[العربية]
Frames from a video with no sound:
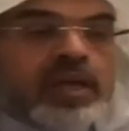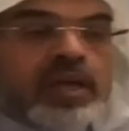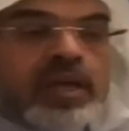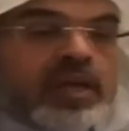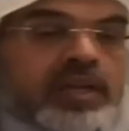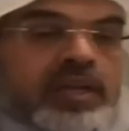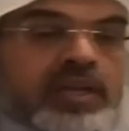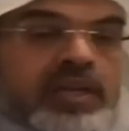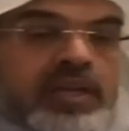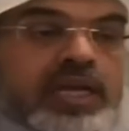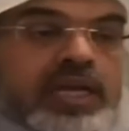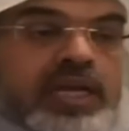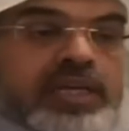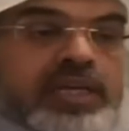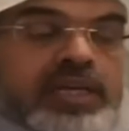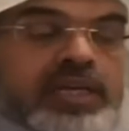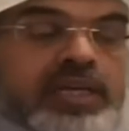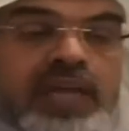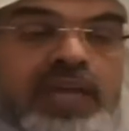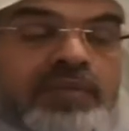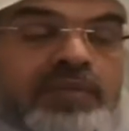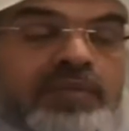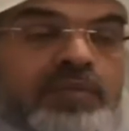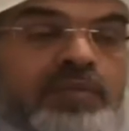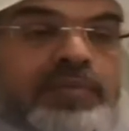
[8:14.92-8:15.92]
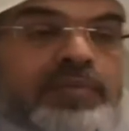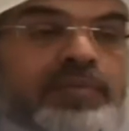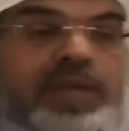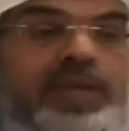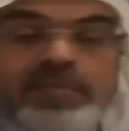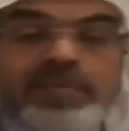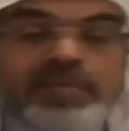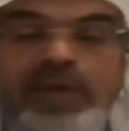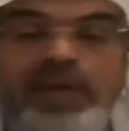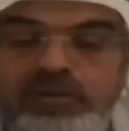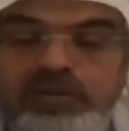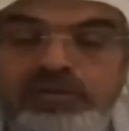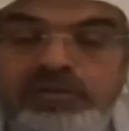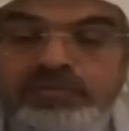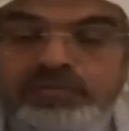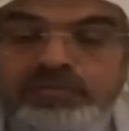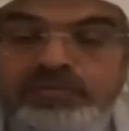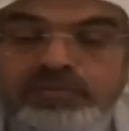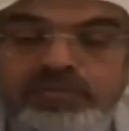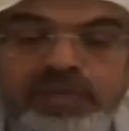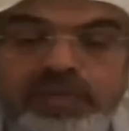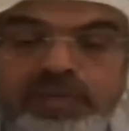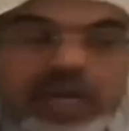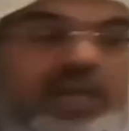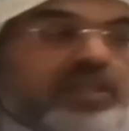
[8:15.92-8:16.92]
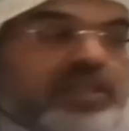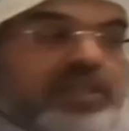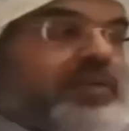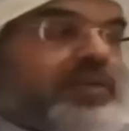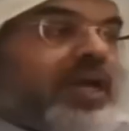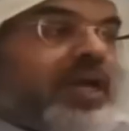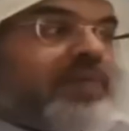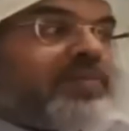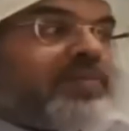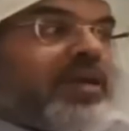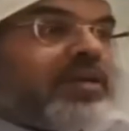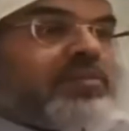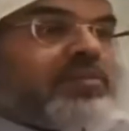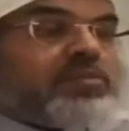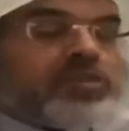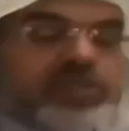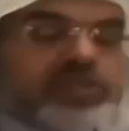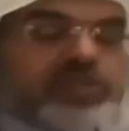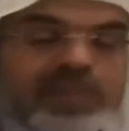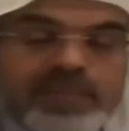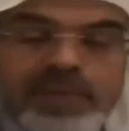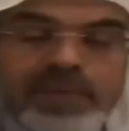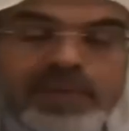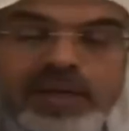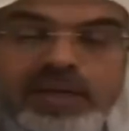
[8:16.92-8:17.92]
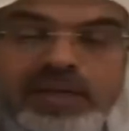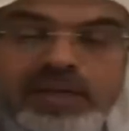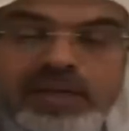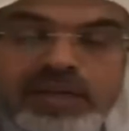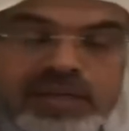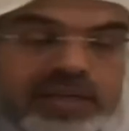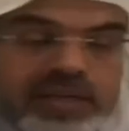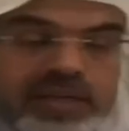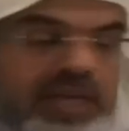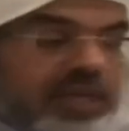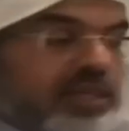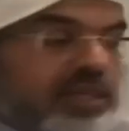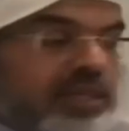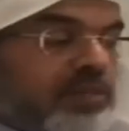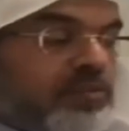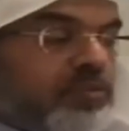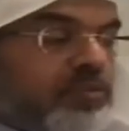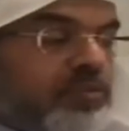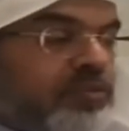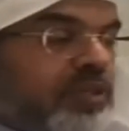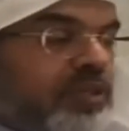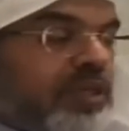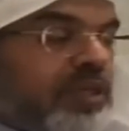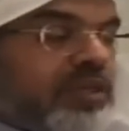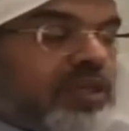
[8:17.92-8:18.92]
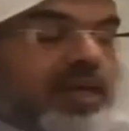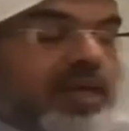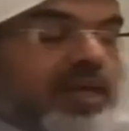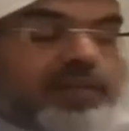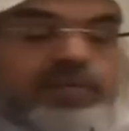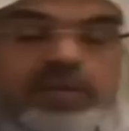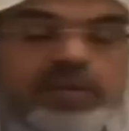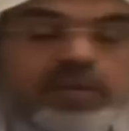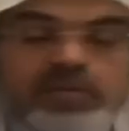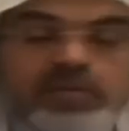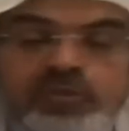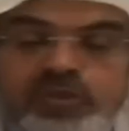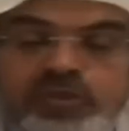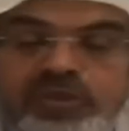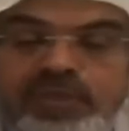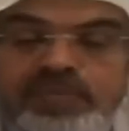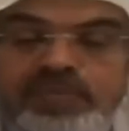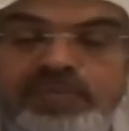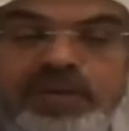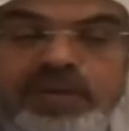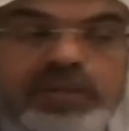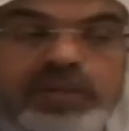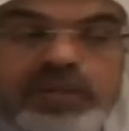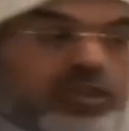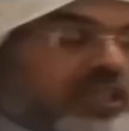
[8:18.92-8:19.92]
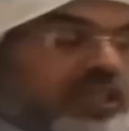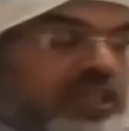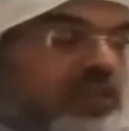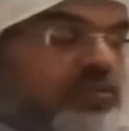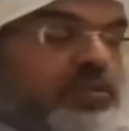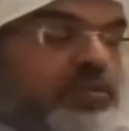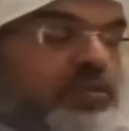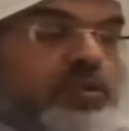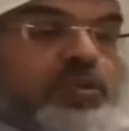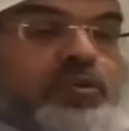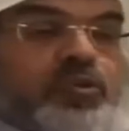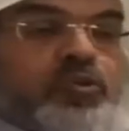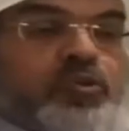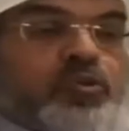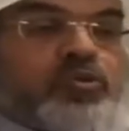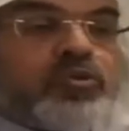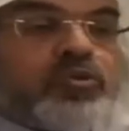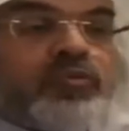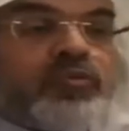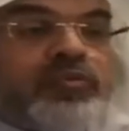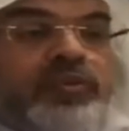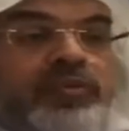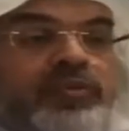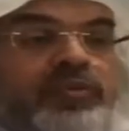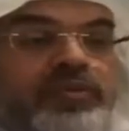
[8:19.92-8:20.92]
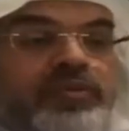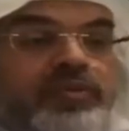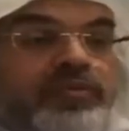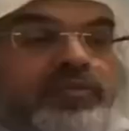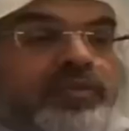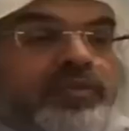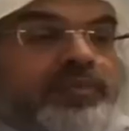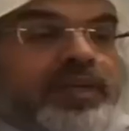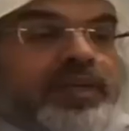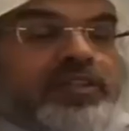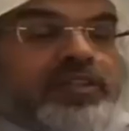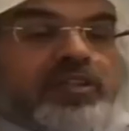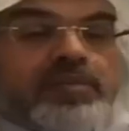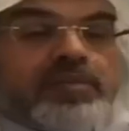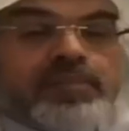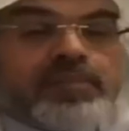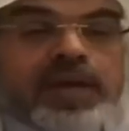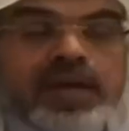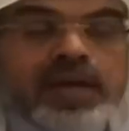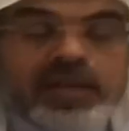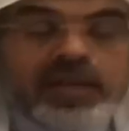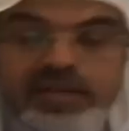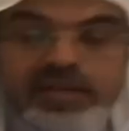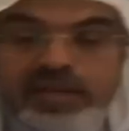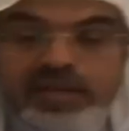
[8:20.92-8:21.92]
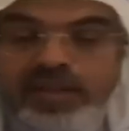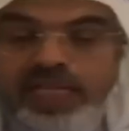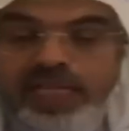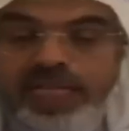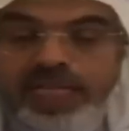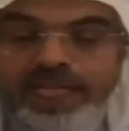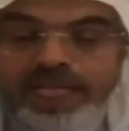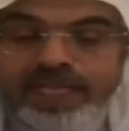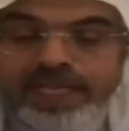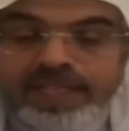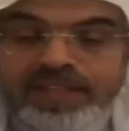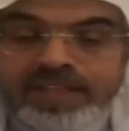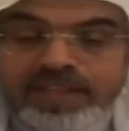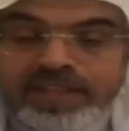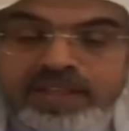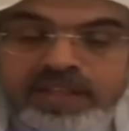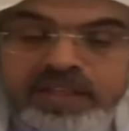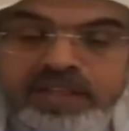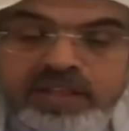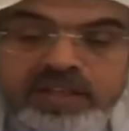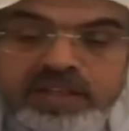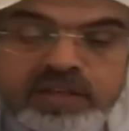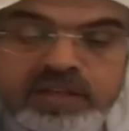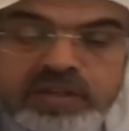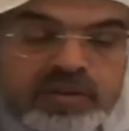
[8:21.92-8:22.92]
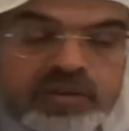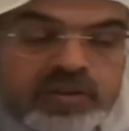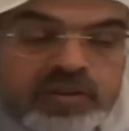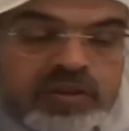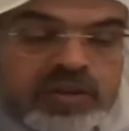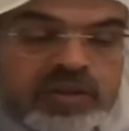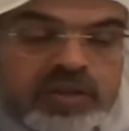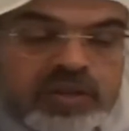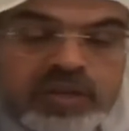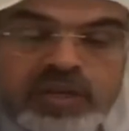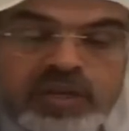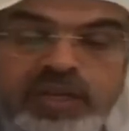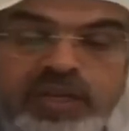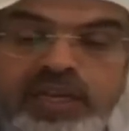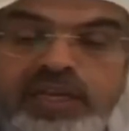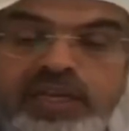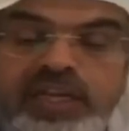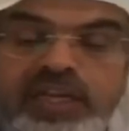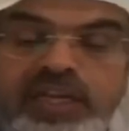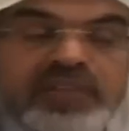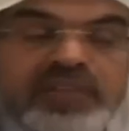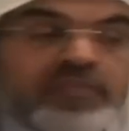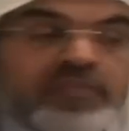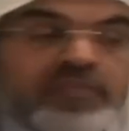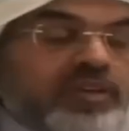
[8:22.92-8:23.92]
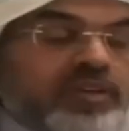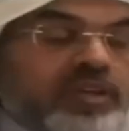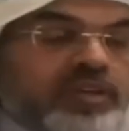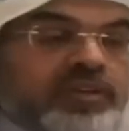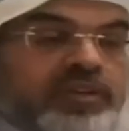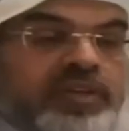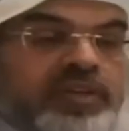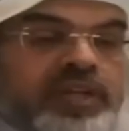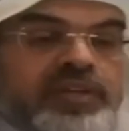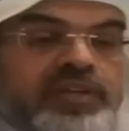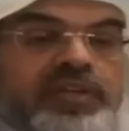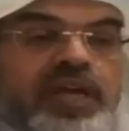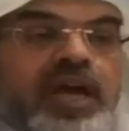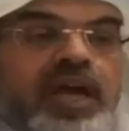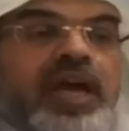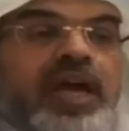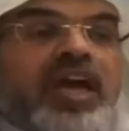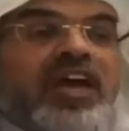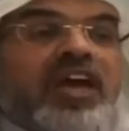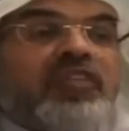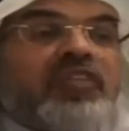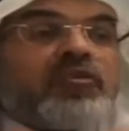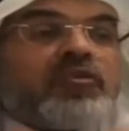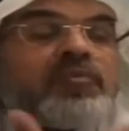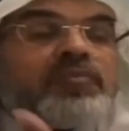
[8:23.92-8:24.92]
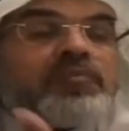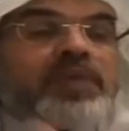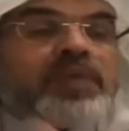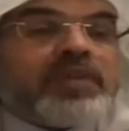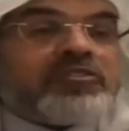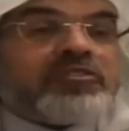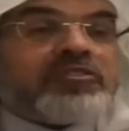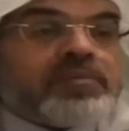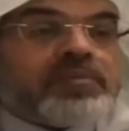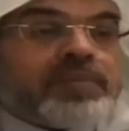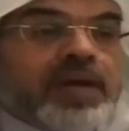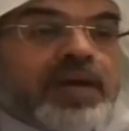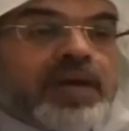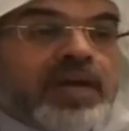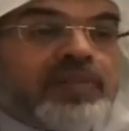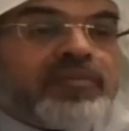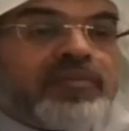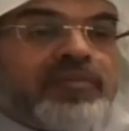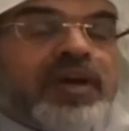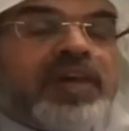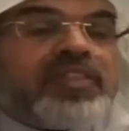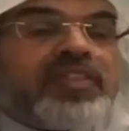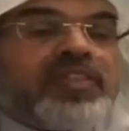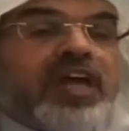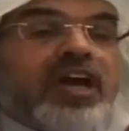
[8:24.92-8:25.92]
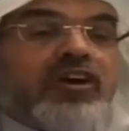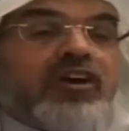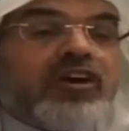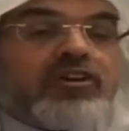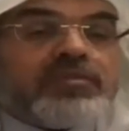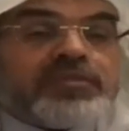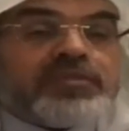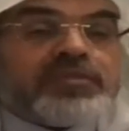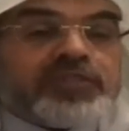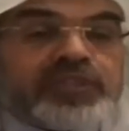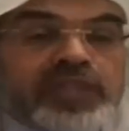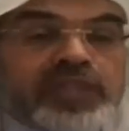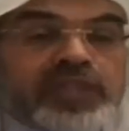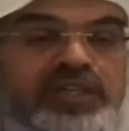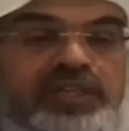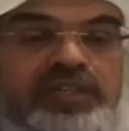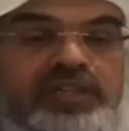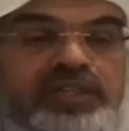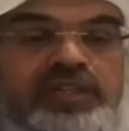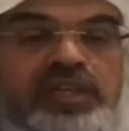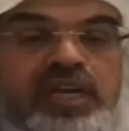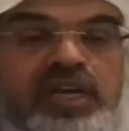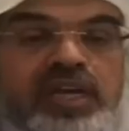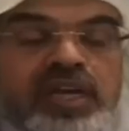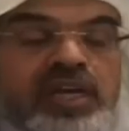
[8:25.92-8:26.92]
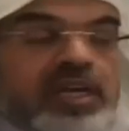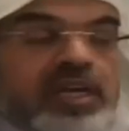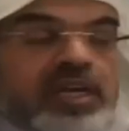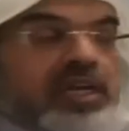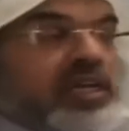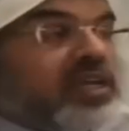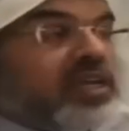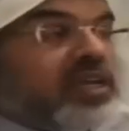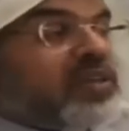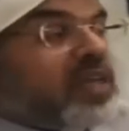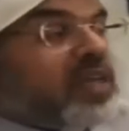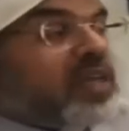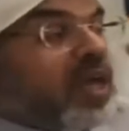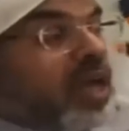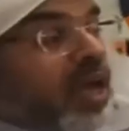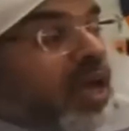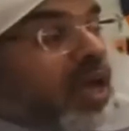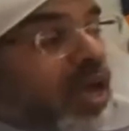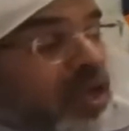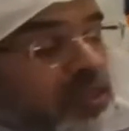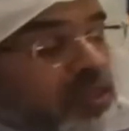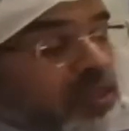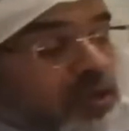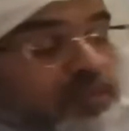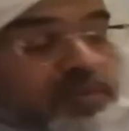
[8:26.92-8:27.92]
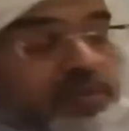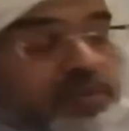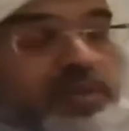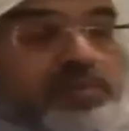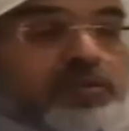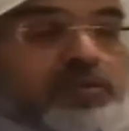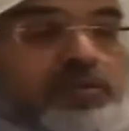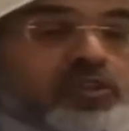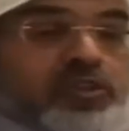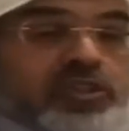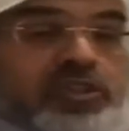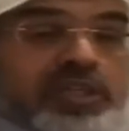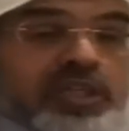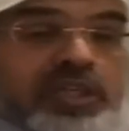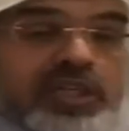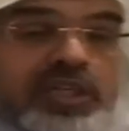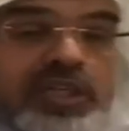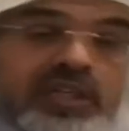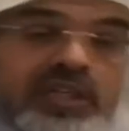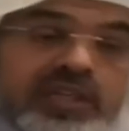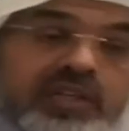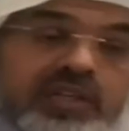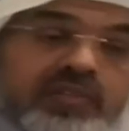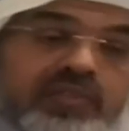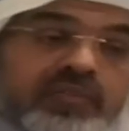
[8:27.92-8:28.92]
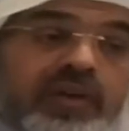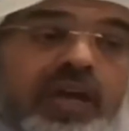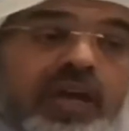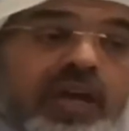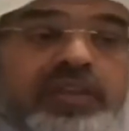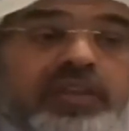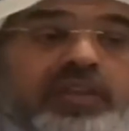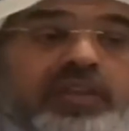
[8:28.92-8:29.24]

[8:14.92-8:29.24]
لكن هذا مو من اعمالهم هذه من اعمال المجتمع لكن المفترض قبل المجتمع يعطون حقوقهم في في بيت المال ليه؟ لان اذا اذا اخذوا من بيت المال فهذا حقهم الشرعي إذا اخذوا من المحسنين فهذه يا